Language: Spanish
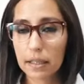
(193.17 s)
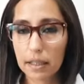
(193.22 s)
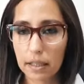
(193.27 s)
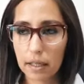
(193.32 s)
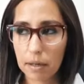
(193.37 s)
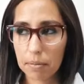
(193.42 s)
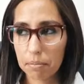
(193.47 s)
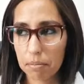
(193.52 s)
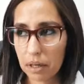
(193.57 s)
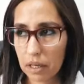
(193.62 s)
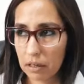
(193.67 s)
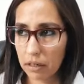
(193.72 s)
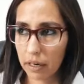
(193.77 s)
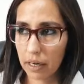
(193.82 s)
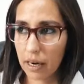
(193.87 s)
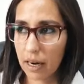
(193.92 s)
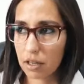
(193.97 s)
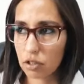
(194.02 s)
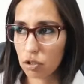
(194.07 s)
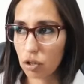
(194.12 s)
eh, en
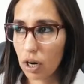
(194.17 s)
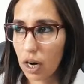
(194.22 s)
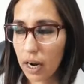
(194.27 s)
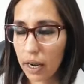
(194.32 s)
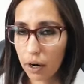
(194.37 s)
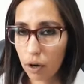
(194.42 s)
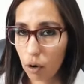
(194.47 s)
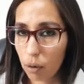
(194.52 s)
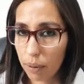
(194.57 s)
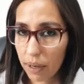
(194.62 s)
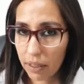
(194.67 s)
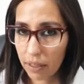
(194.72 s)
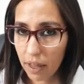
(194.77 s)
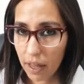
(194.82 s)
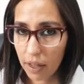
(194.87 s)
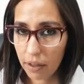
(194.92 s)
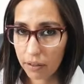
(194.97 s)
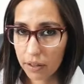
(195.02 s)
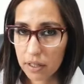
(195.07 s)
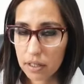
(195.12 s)
relación a las
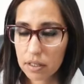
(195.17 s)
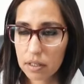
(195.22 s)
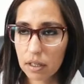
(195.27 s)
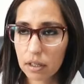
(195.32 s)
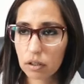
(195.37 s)
novedades.